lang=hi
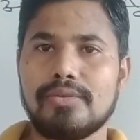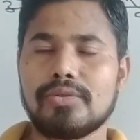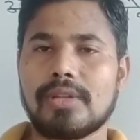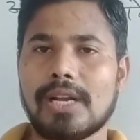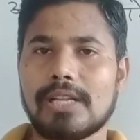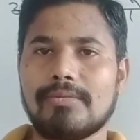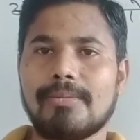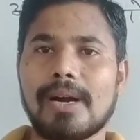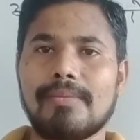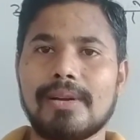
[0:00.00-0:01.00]
जो
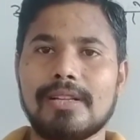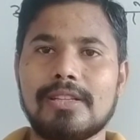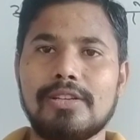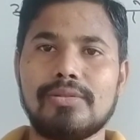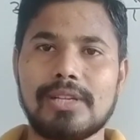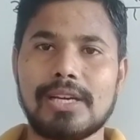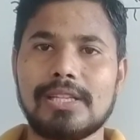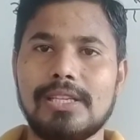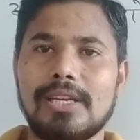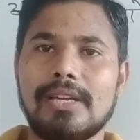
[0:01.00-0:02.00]
धनात्मक भाग में अनंत की ओर
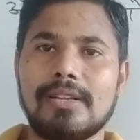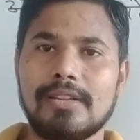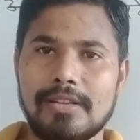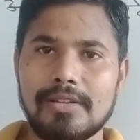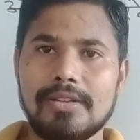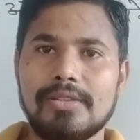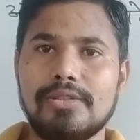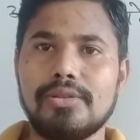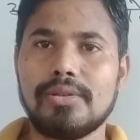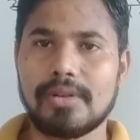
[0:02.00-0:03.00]
जाती हैं
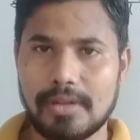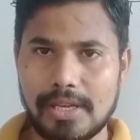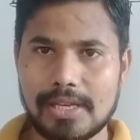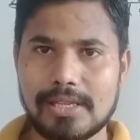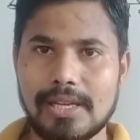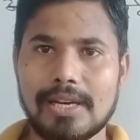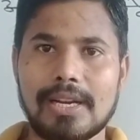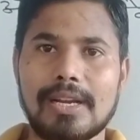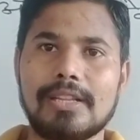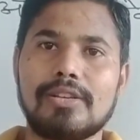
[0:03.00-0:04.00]
जी एक से लेकर
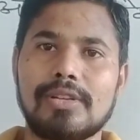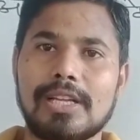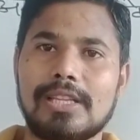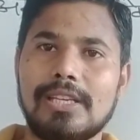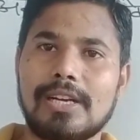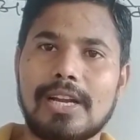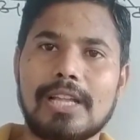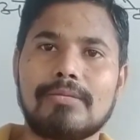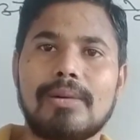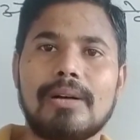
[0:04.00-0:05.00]
के अनंत की ओर जाती हैं
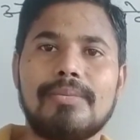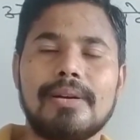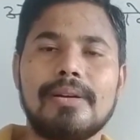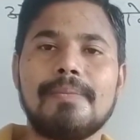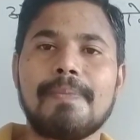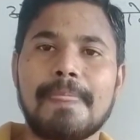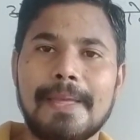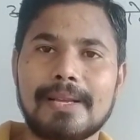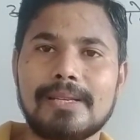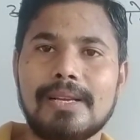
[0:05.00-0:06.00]
ऋणात्मक भाग में
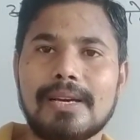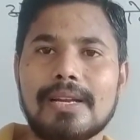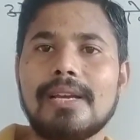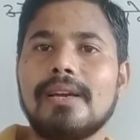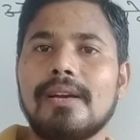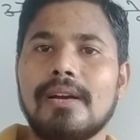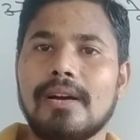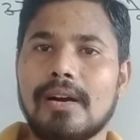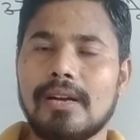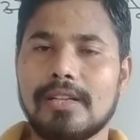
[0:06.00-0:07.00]
एक से लेकर के
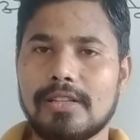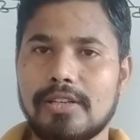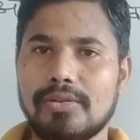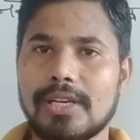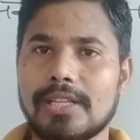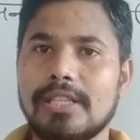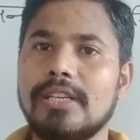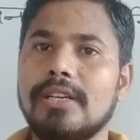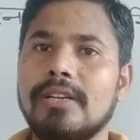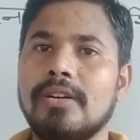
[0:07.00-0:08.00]
अनंत की ओर
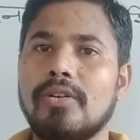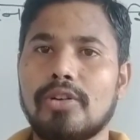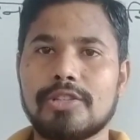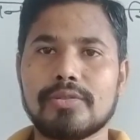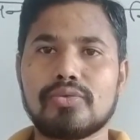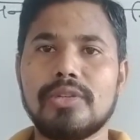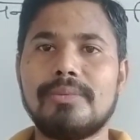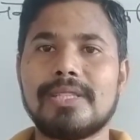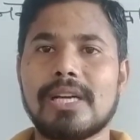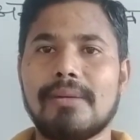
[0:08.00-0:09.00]
जाती हैं और इसमें
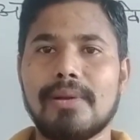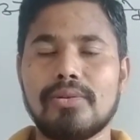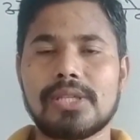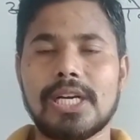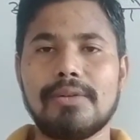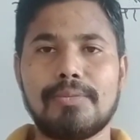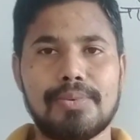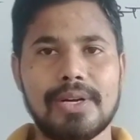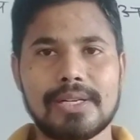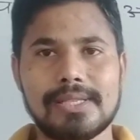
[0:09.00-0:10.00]
शून्य भी शामिल होता है वो
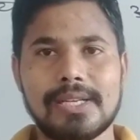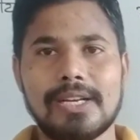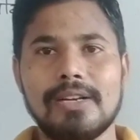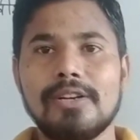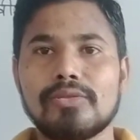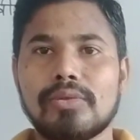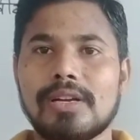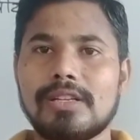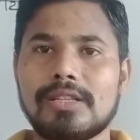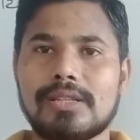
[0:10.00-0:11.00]
पूर्णांग संख्या है तो
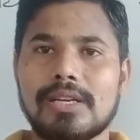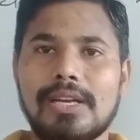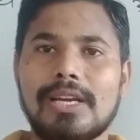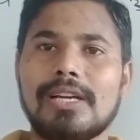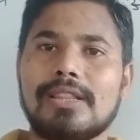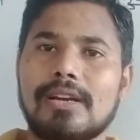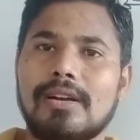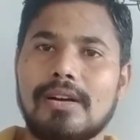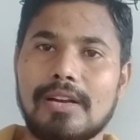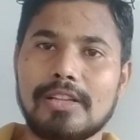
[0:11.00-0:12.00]
अनंत तक यहाँ
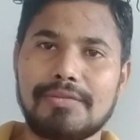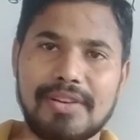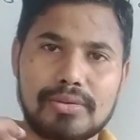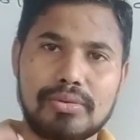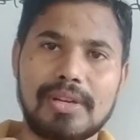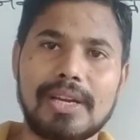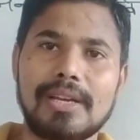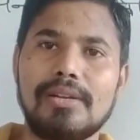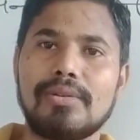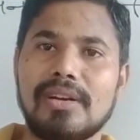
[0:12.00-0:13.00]
तक अनंत फिक्स हो गया
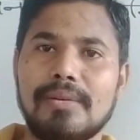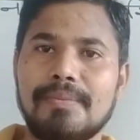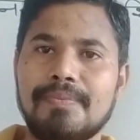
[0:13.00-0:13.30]
कि नहीं हो गया